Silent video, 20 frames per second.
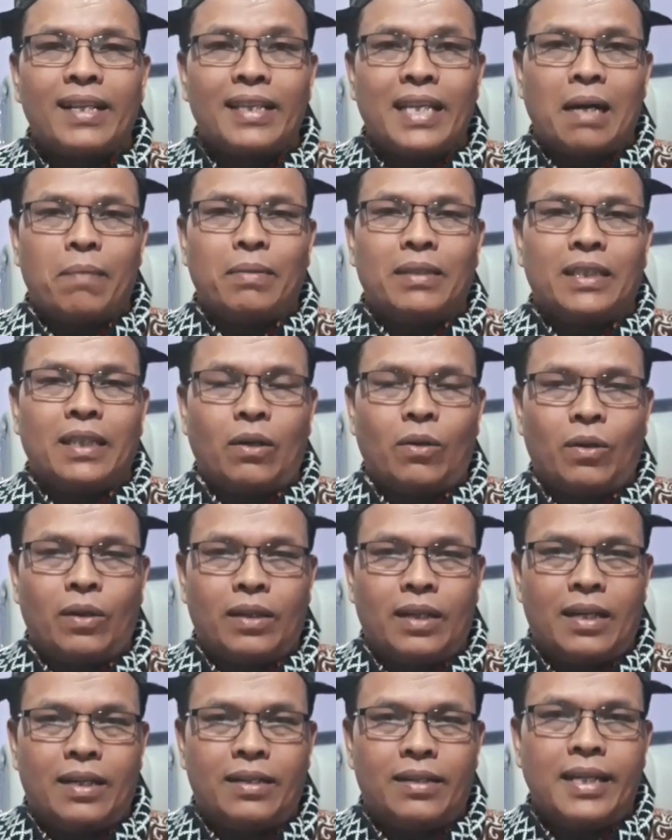yang
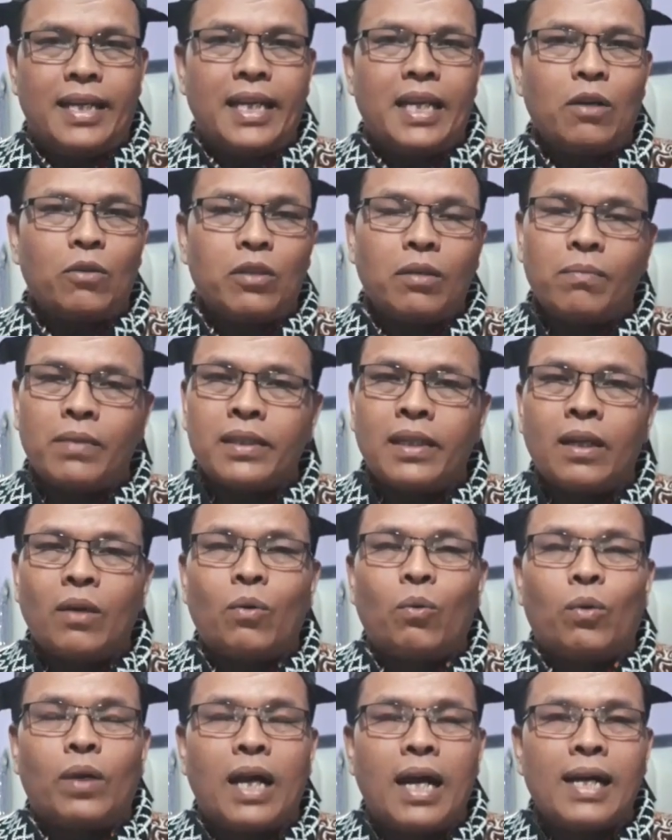mencalonkan diri untuk menjadi
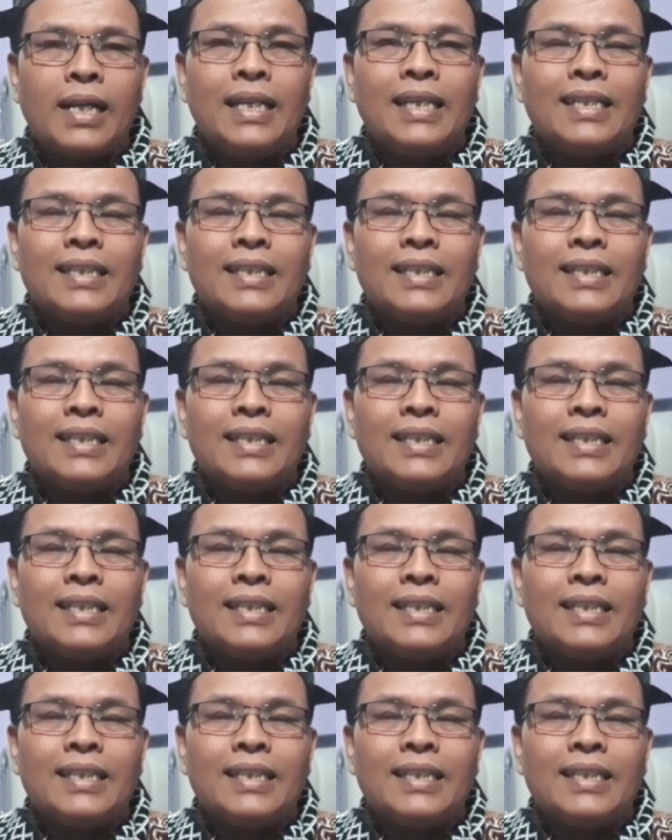lurah,